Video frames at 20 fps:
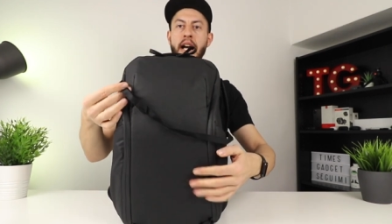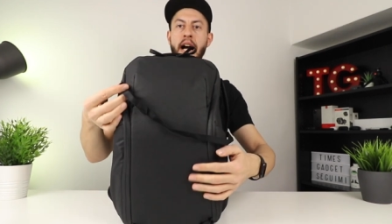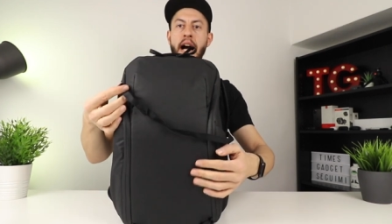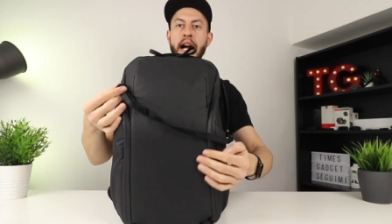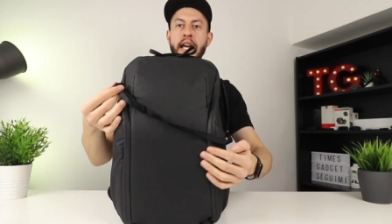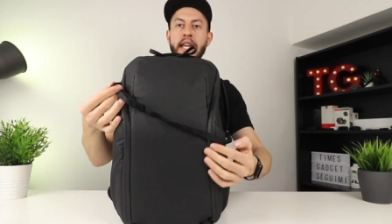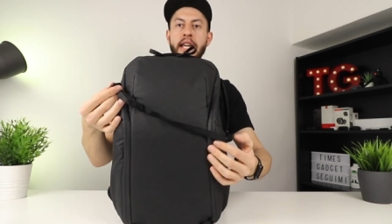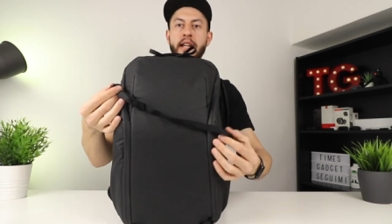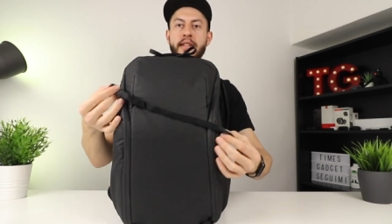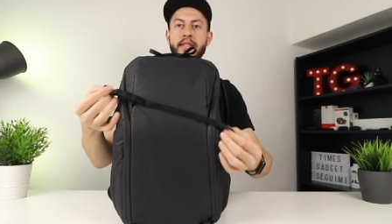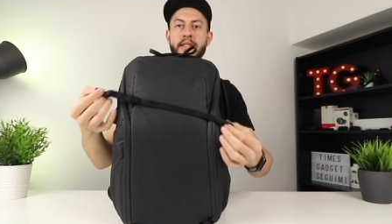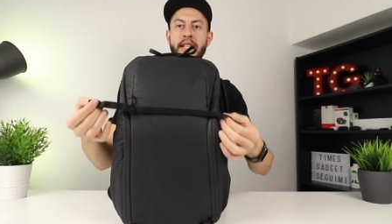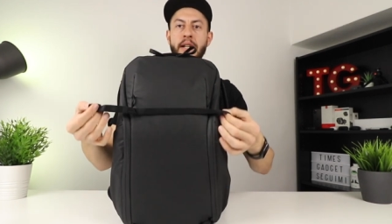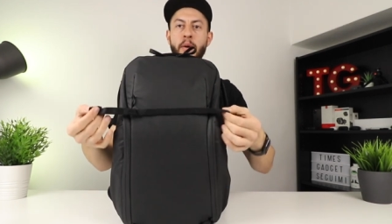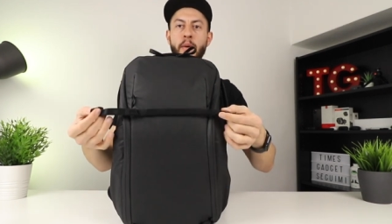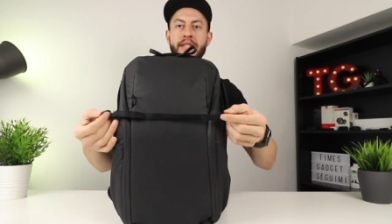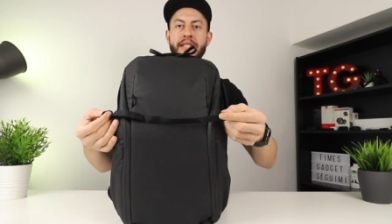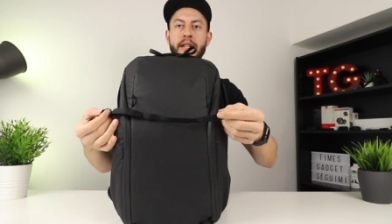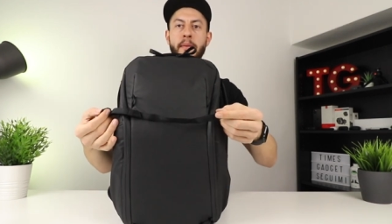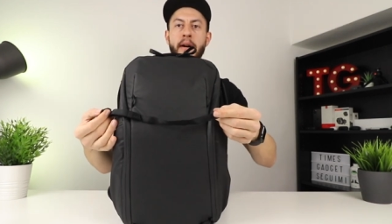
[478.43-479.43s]
a X da
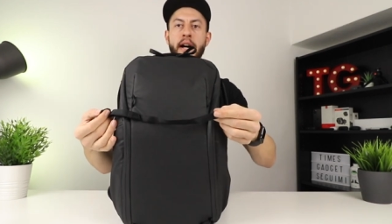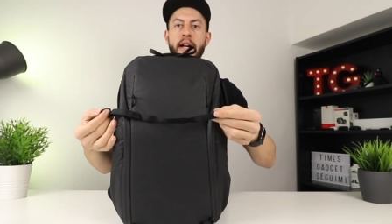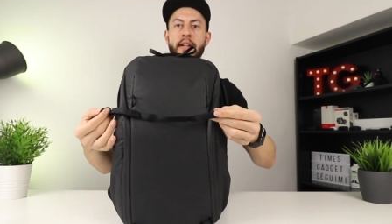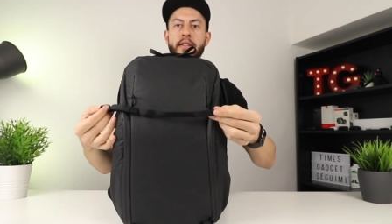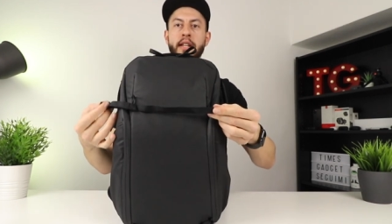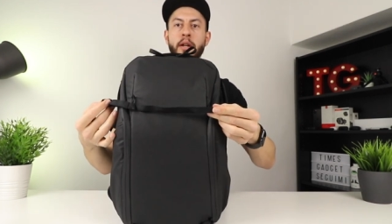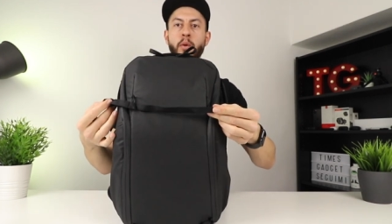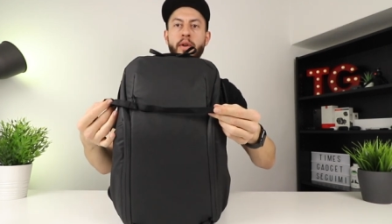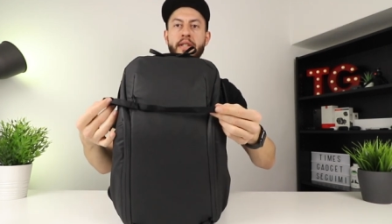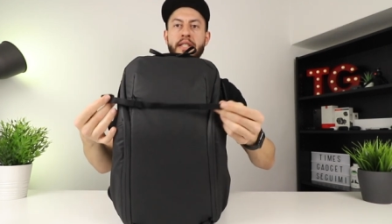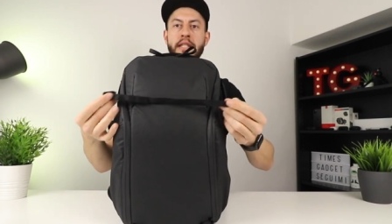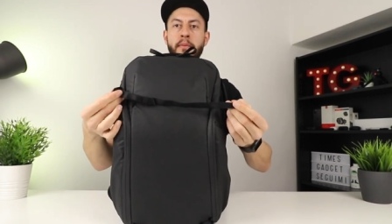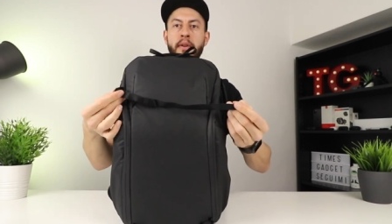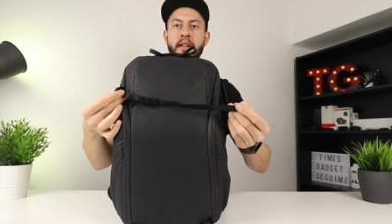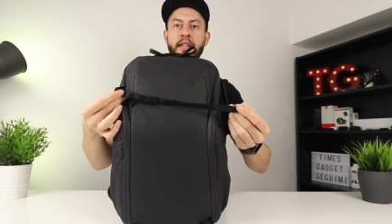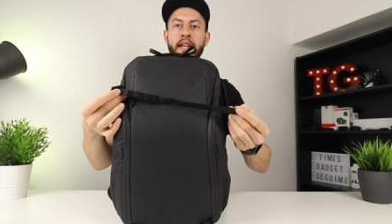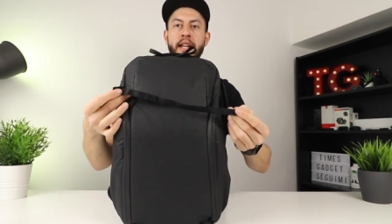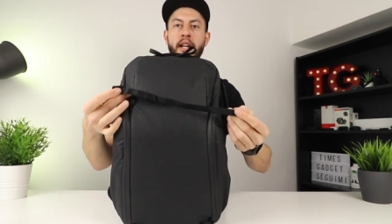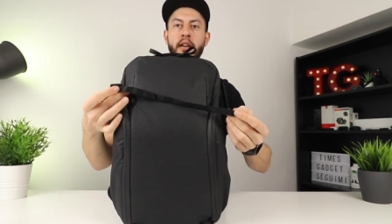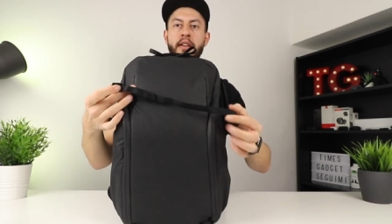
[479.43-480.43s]
questa parte in questa
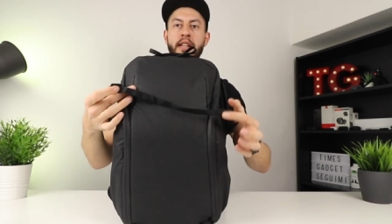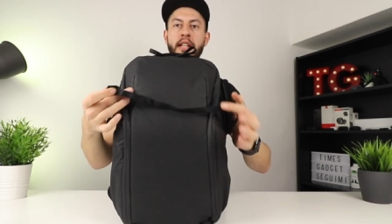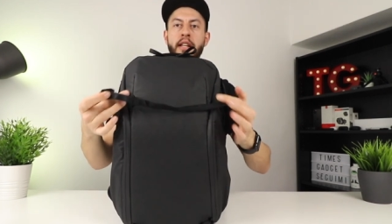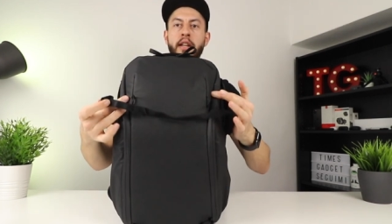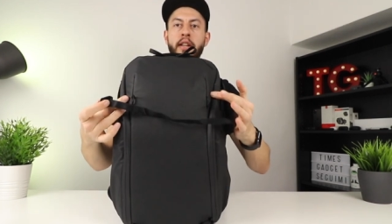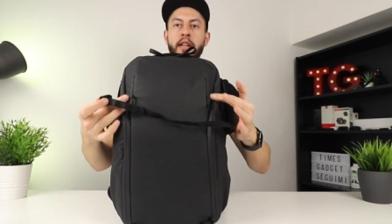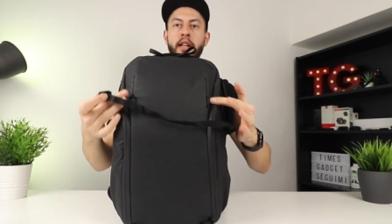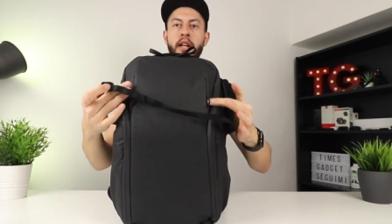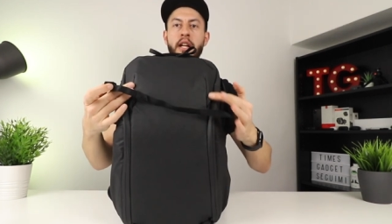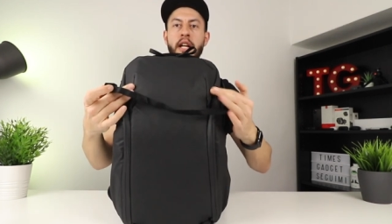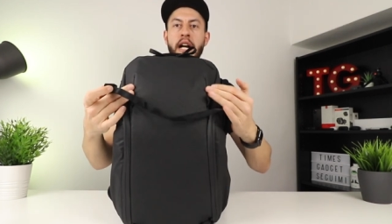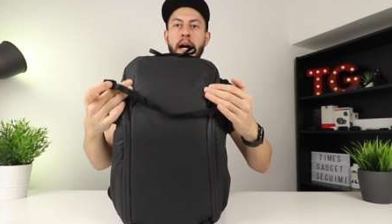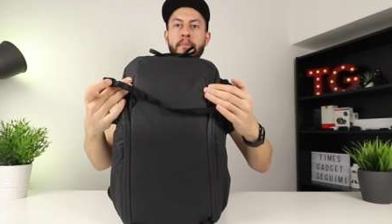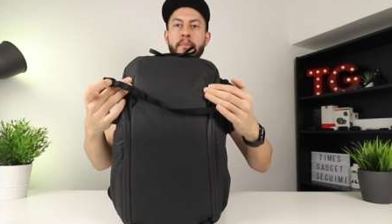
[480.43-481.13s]
maniera vedete